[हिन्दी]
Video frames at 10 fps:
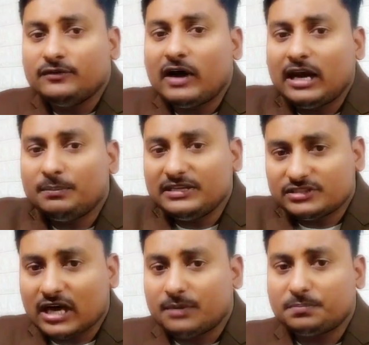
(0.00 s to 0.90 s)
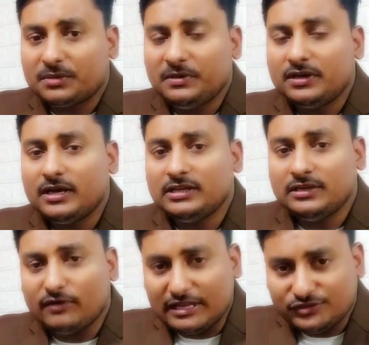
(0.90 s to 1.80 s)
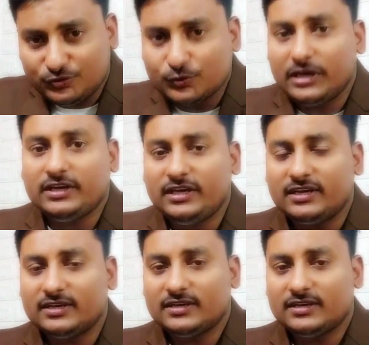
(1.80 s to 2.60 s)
दीवाल में जहां पर भी नई दीवाल जुड़ेगी